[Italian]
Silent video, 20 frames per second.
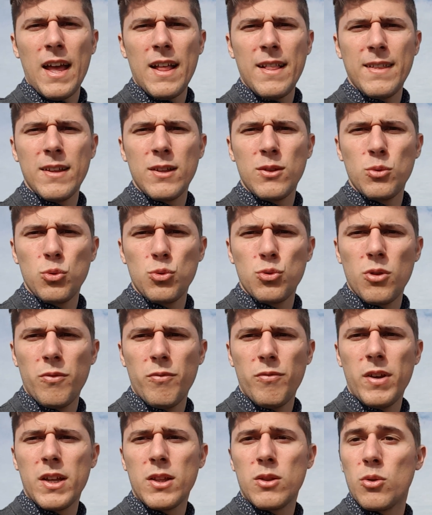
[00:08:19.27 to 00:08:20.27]
il tettuccio
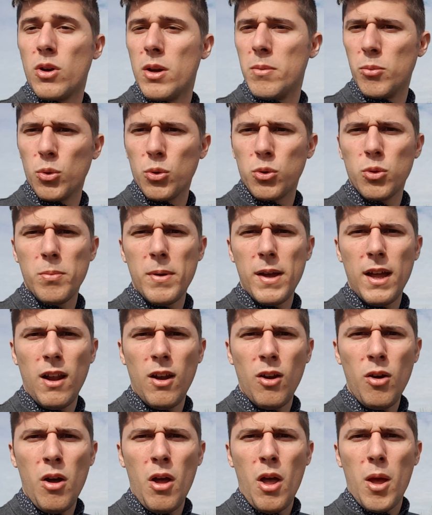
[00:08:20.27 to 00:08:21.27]
in vetro, è molto
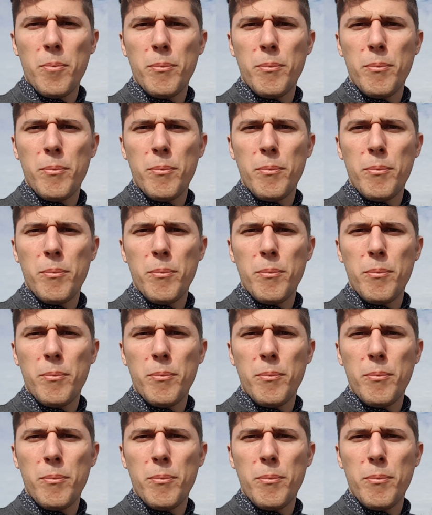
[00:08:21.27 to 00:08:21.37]
bello,